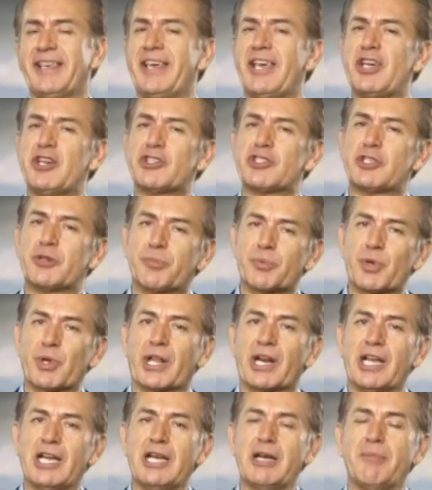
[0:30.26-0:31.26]
Este
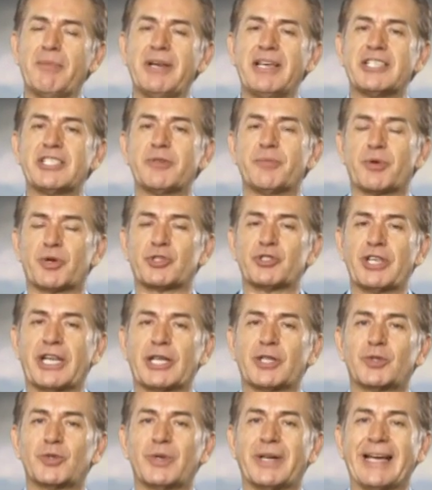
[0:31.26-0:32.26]
programa, esse
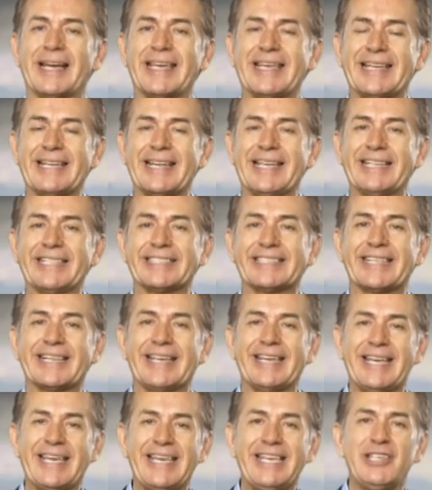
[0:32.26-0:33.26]
projeto, a Igreja
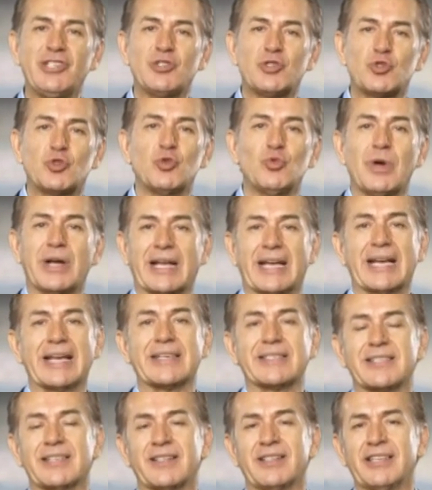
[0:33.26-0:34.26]
em Sua
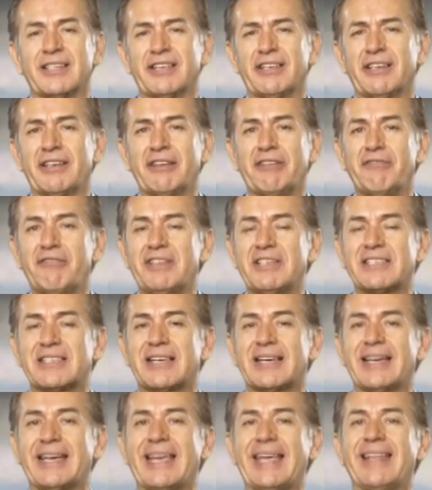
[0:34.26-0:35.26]
Casa,
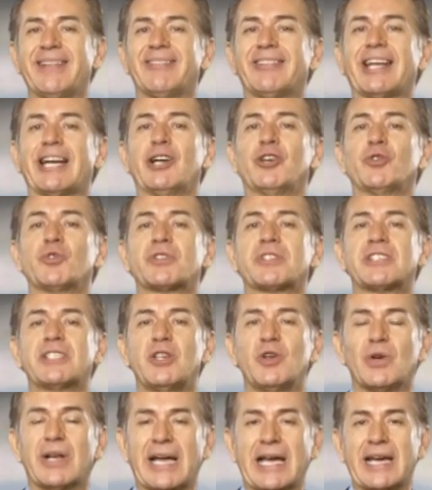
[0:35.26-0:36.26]
visa entrar no
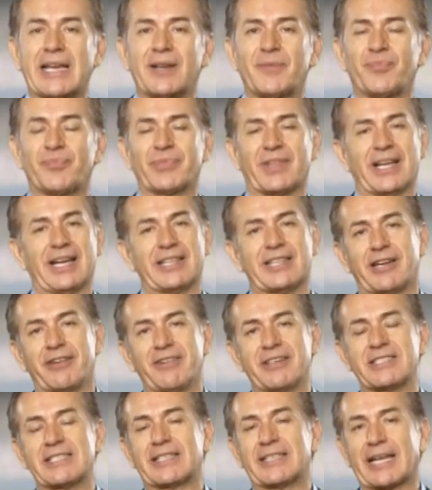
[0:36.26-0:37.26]
seu lar
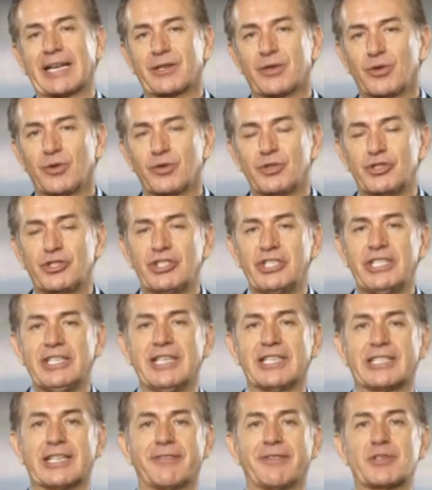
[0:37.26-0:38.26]
através da
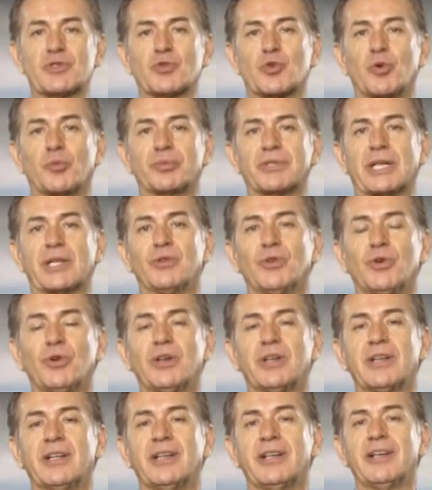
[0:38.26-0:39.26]
tecnologia, através do
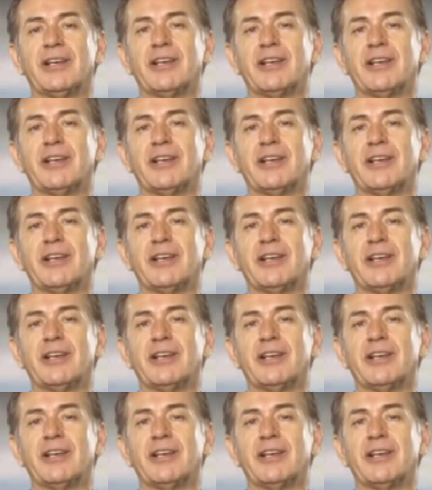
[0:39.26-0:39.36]
computador,